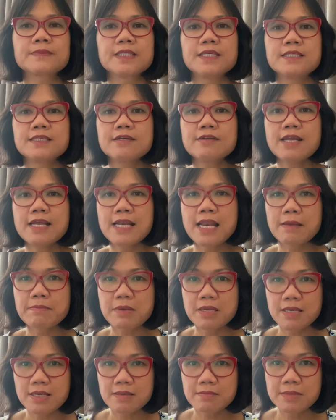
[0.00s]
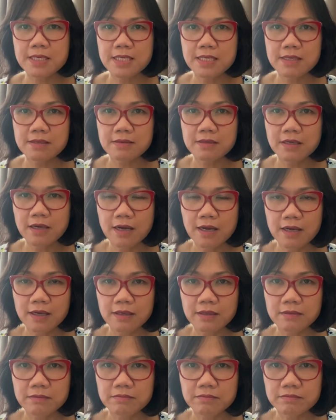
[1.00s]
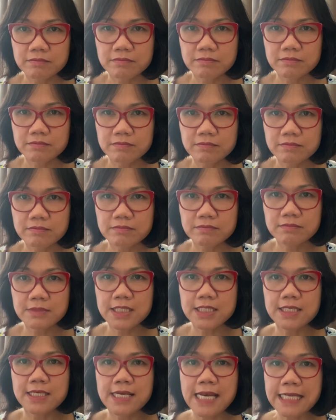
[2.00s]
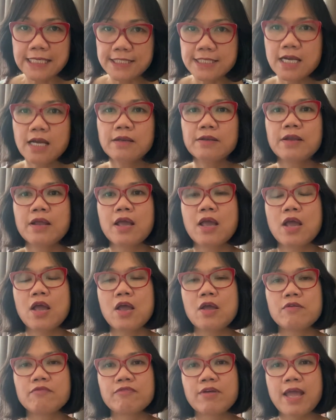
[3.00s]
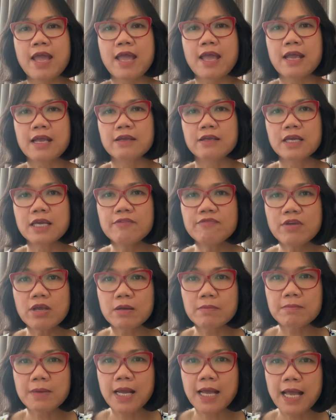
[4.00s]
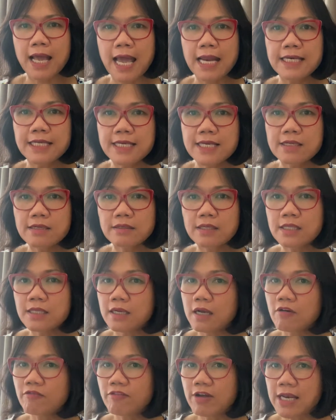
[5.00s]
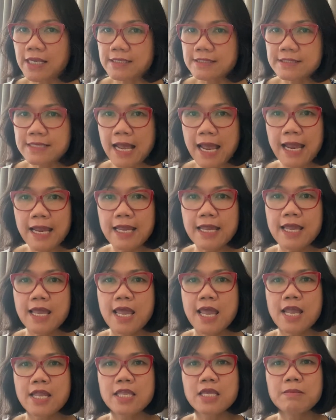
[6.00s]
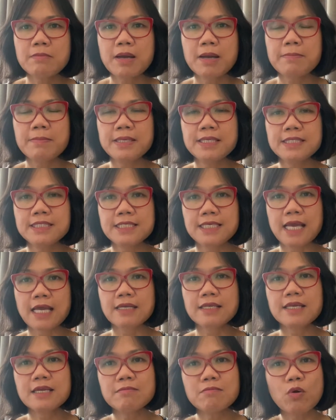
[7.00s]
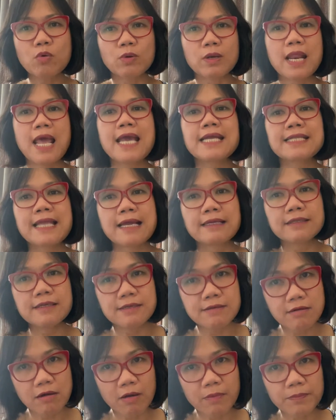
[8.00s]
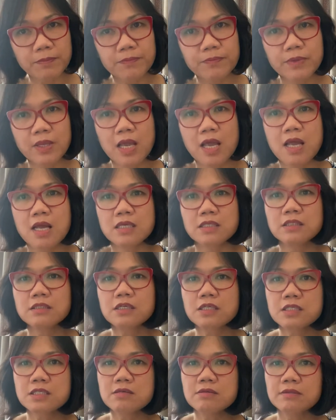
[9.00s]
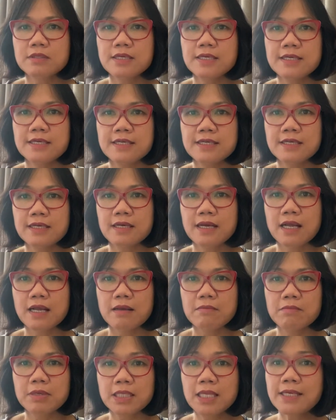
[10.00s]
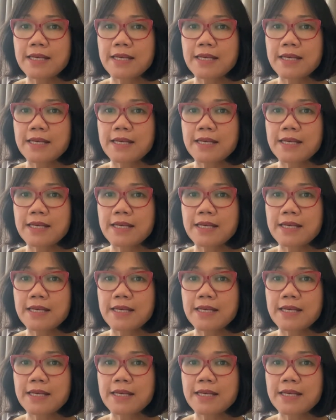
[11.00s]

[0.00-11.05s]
cho nên là bị bị uh, bị lạnh chân và cái việc mà ăn kiêng như thế thì không phải là sai nhưng mà mình chỉ ăn kiêng một hai tháng thì được nhưng thực sự thì mình thích